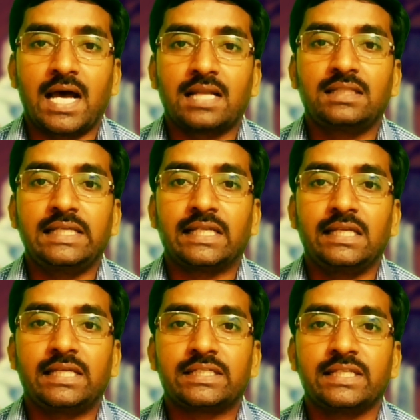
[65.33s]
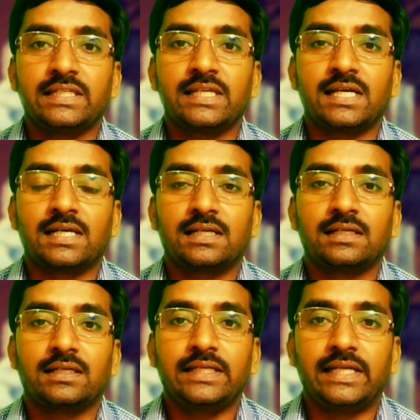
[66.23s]
నార్త్ ఇటలీకి చెందిన
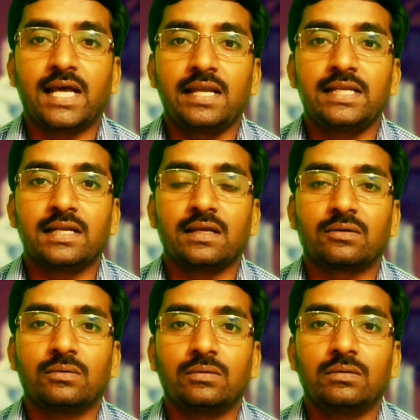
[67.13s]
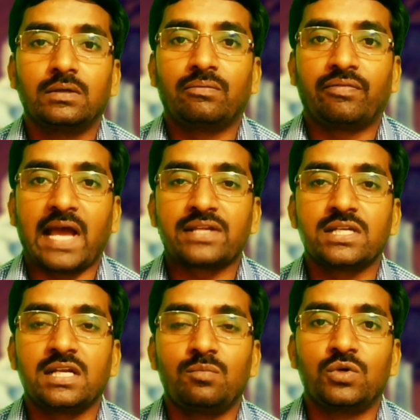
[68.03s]
ఇటాలియన్లకు
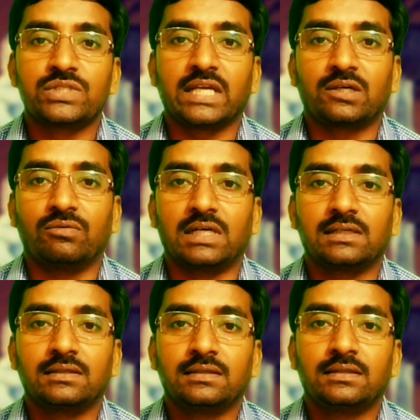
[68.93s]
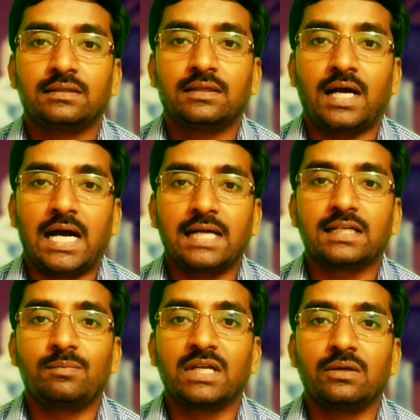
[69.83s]
ఫ్యాషన్ల మోజ ఎక్కువ ఆ
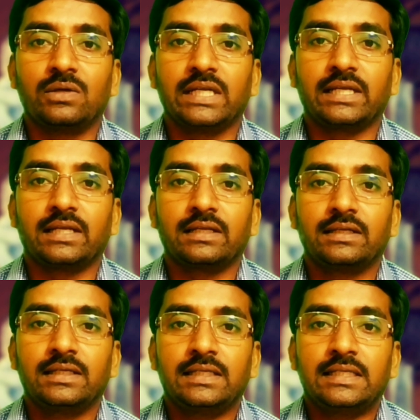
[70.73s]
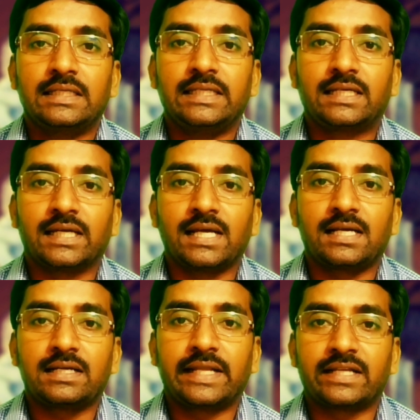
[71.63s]
క్రమంలోనే ఇక్కడ
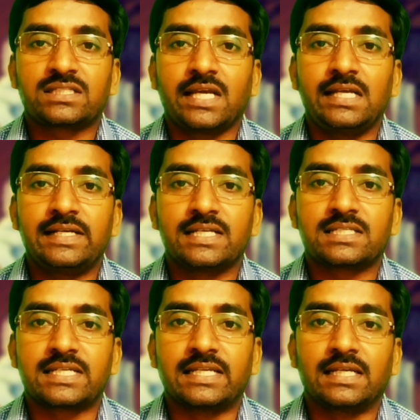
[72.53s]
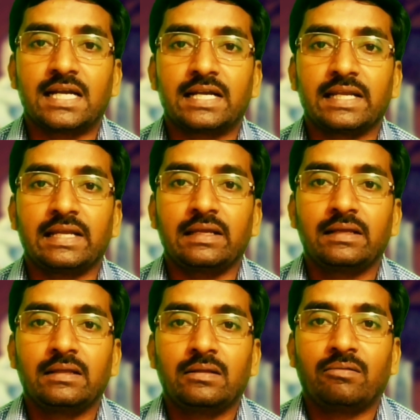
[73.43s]
టెక్స్టైల్ ఇండస్ట్రీ అంటే
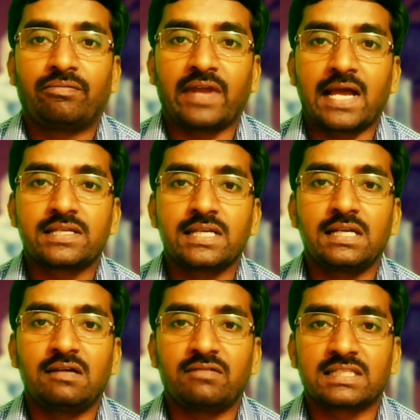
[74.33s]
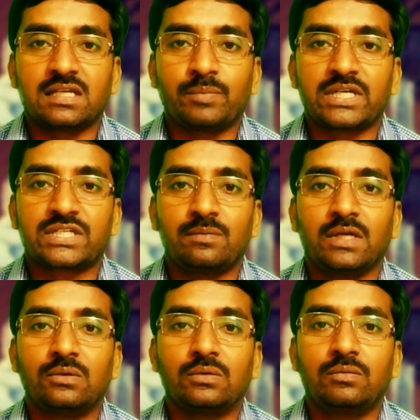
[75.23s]
ఫ్యాషన్ల వస్త్ర
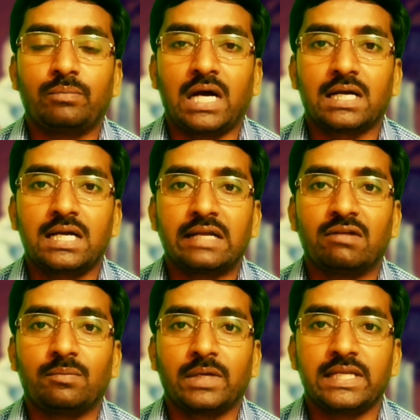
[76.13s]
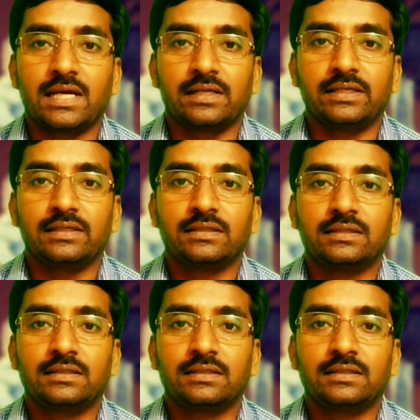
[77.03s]
పరిశ్రమలు బాగా డెవలప్ అయ్యాయి